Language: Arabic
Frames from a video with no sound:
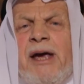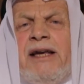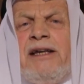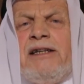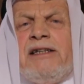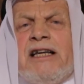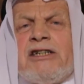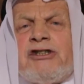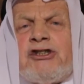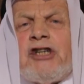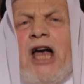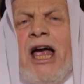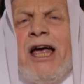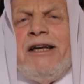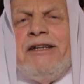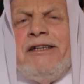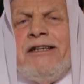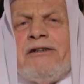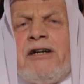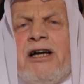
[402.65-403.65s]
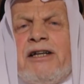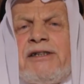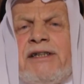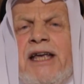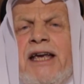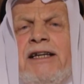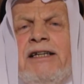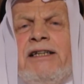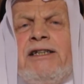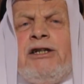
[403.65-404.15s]
بين
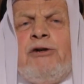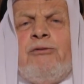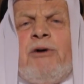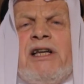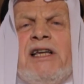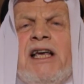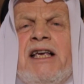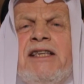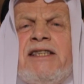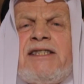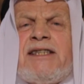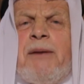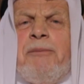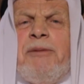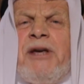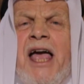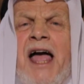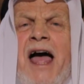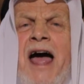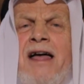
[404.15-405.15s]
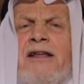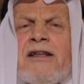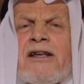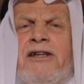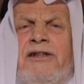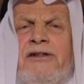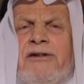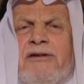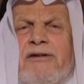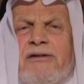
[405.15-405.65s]
شعيرتين وليس
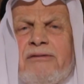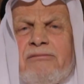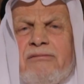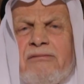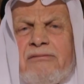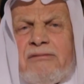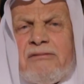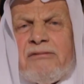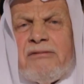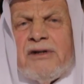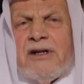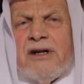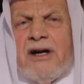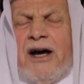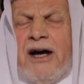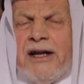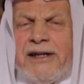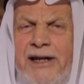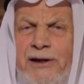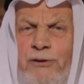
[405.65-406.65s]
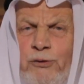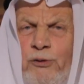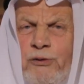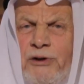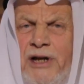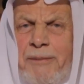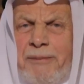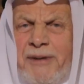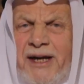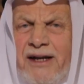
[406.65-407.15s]
بعاقد قال
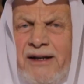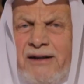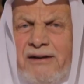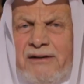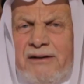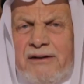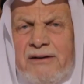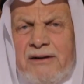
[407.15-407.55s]
العلماء